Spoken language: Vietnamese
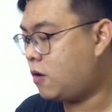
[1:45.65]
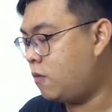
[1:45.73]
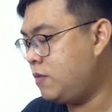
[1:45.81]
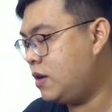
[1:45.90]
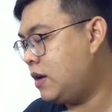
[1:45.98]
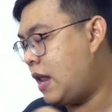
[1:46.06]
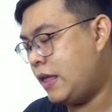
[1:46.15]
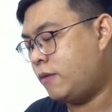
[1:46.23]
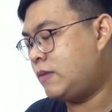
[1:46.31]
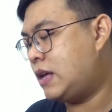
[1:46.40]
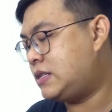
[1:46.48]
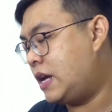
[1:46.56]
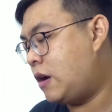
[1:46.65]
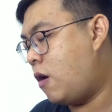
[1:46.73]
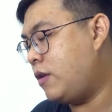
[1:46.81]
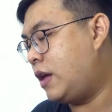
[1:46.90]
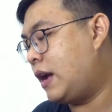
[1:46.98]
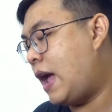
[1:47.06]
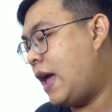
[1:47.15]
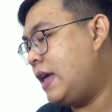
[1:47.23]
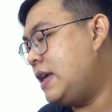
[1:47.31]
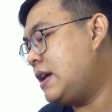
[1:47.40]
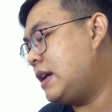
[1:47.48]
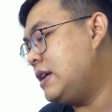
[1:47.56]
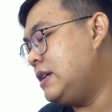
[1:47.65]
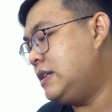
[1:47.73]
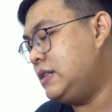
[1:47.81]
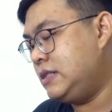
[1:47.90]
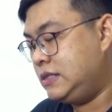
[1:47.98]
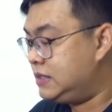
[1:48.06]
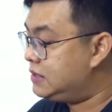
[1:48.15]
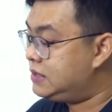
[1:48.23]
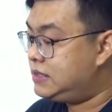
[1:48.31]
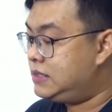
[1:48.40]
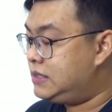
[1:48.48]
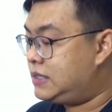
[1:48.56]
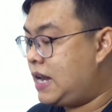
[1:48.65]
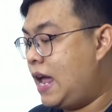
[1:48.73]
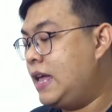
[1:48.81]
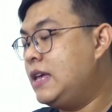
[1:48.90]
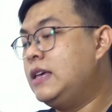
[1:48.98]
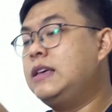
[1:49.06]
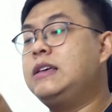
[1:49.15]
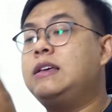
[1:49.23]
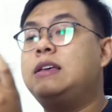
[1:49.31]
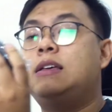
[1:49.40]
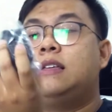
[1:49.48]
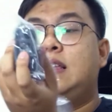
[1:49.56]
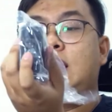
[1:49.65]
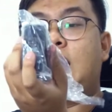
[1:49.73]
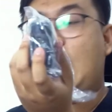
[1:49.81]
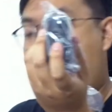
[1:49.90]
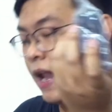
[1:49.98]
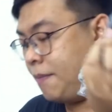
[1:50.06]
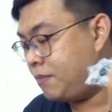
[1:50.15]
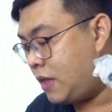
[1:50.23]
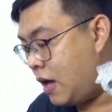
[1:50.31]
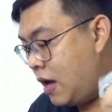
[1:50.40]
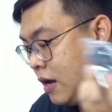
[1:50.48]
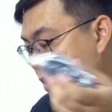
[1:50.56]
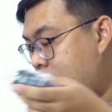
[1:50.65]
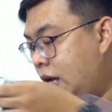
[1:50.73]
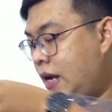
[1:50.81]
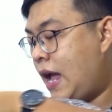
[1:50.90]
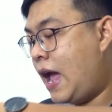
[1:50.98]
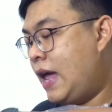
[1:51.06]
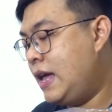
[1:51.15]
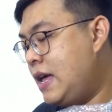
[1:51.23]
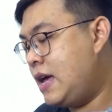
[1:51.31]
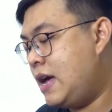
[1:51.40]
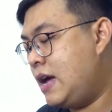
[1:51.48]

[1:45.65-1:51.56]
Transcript: cũng như là chúng ta sẽ có những cái đây, những cái adapter, những cái